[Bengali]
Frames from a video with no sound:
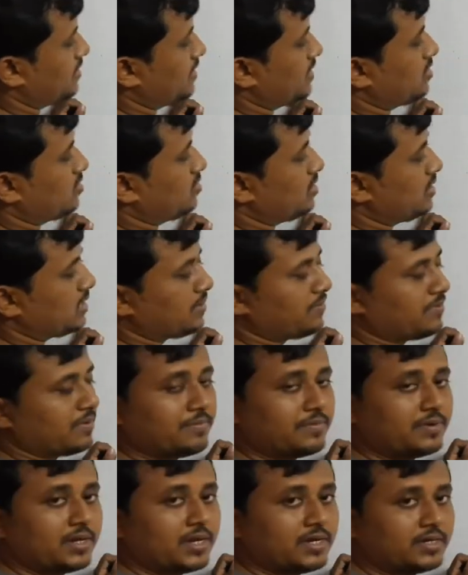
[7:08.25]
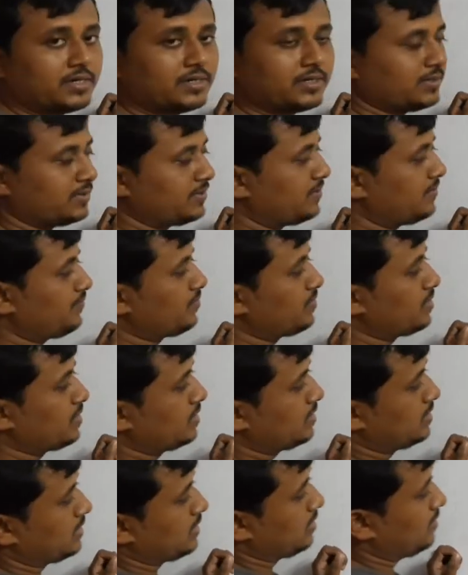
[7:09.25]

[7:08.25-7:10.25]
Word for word: এইট হলে এটা ফিফটি এইট তাহলে